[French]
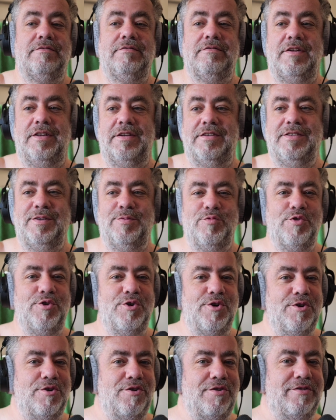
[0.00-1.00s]
Voilà, c'est mon
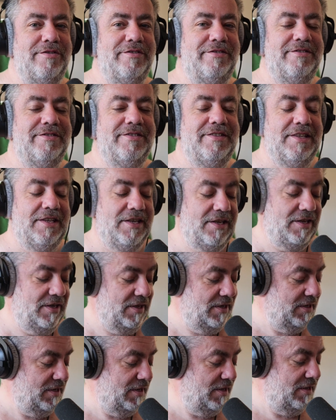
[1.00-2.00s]
corps.
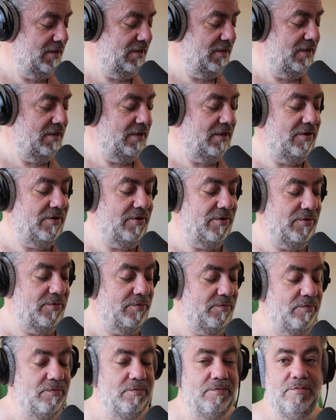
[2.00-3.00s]

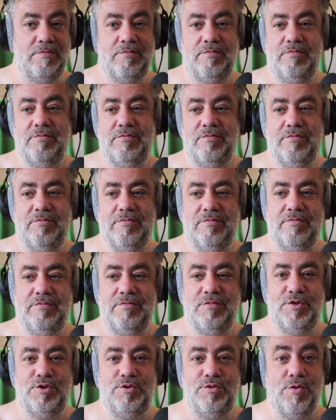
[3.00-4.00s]
Euh,
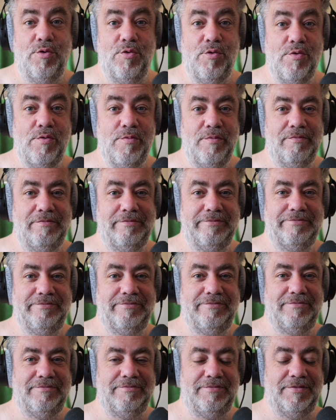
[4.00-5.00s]
je suis gros.
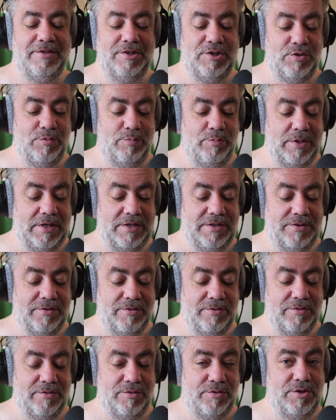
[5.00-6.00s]
Je pèse,
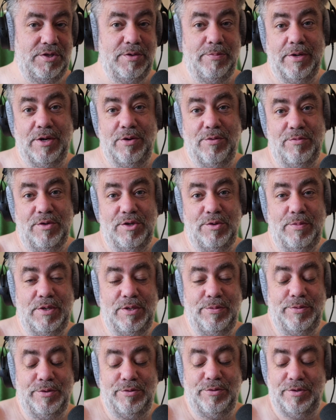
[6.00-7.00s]
euh, je sais pas combien je
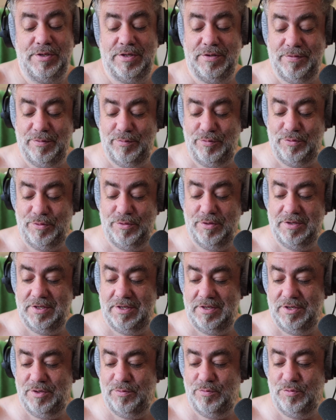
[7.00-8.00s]
pèse parce que ça fait plusieurs
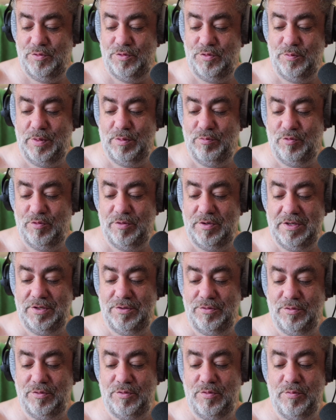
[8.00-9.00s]
années que je me suis pas monté
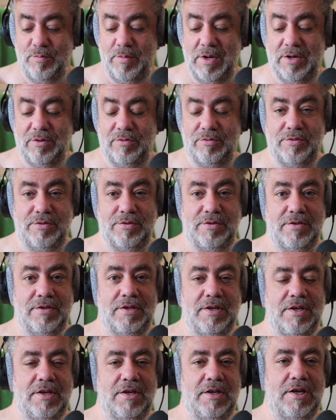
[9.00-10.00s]
sur une balance.
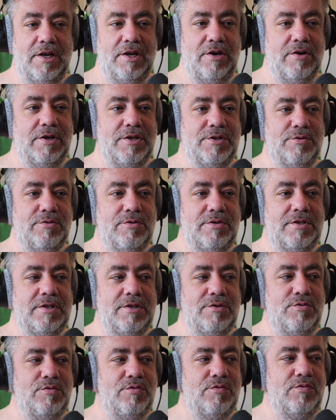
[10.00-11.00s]
Alors, est-ce que
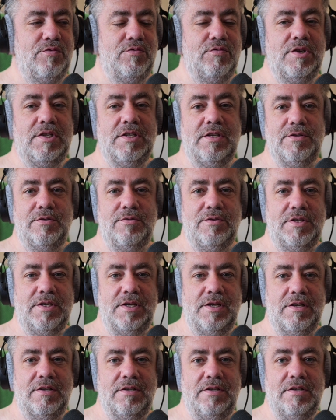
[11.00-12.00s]
c'est une fuite Est-ce que
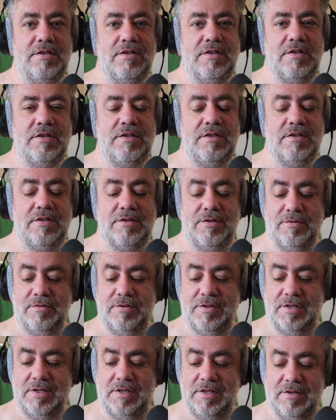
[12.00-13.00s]
c'est un déni Est-ce que
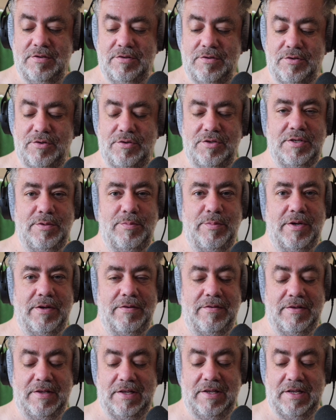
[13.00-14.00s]
c'est. Je sais pas.